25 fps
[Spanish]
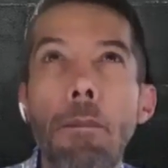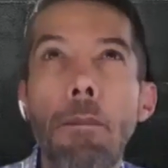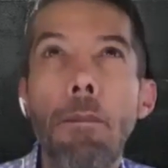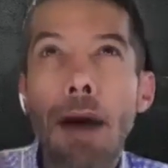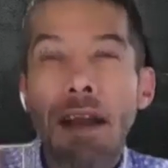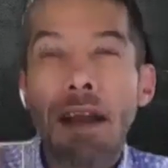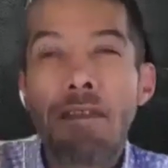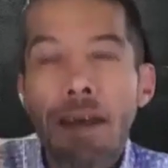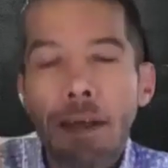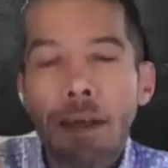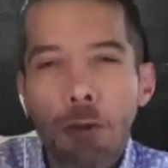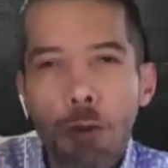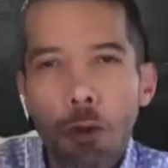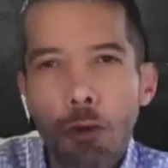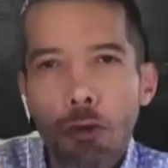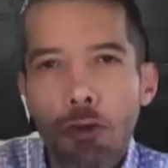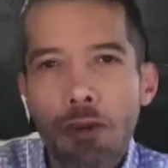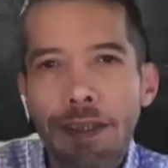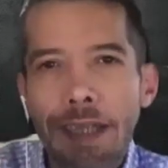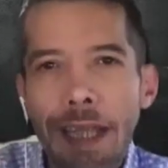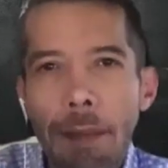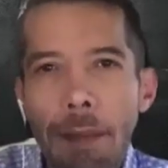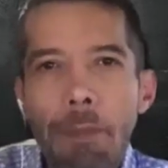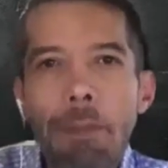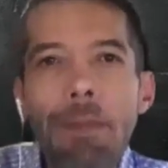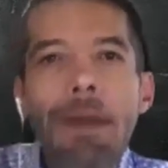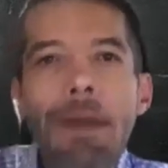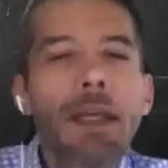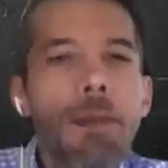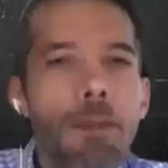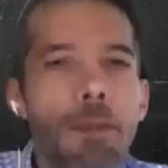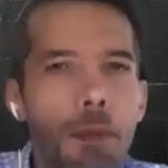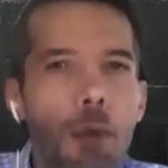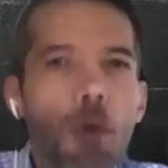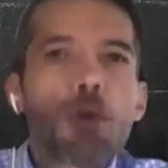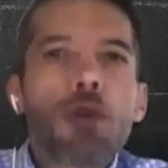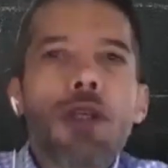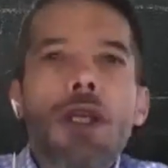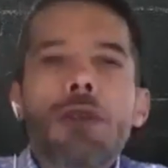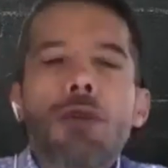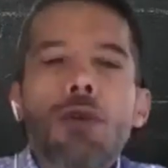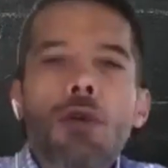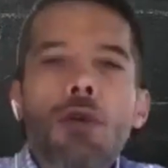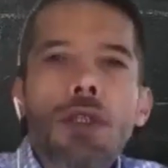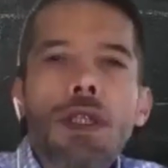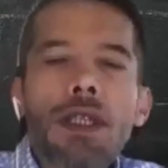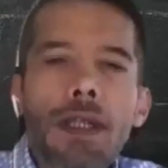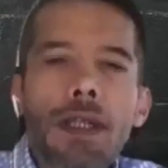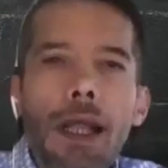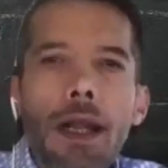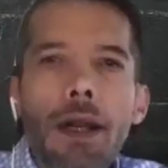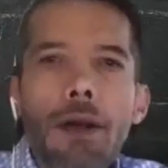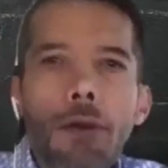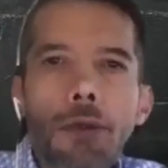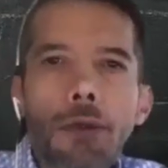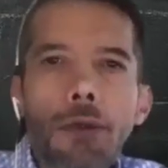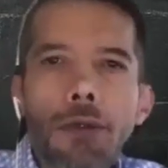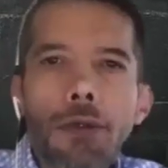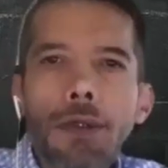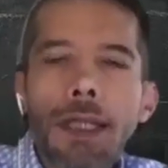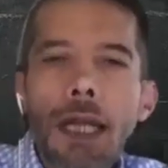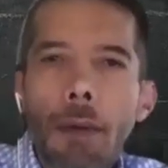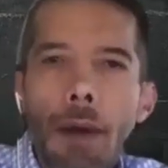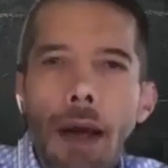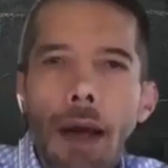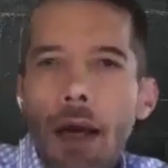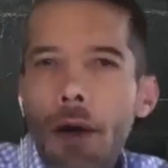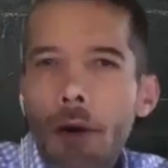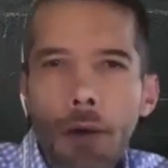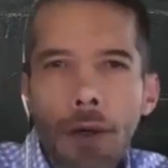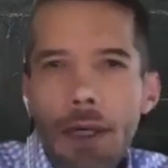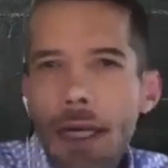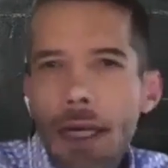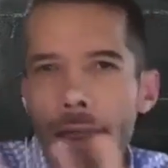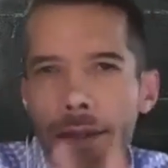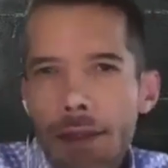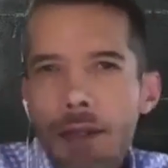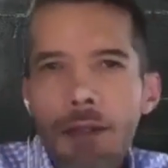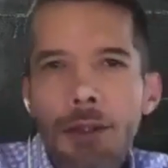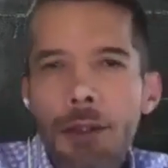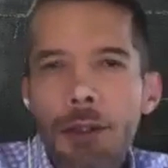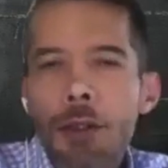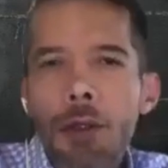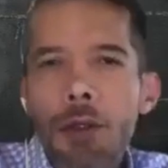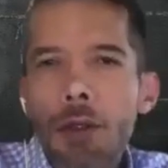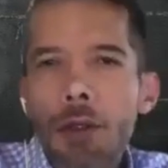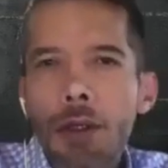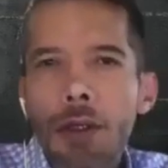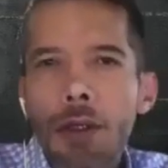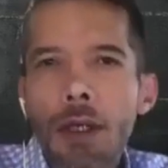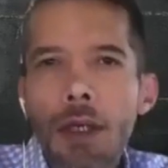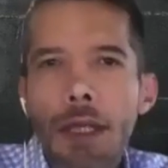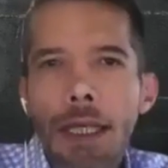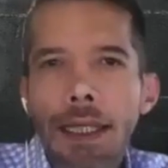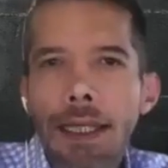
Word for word: para efectos de mis procesos internos de trabajo y la atención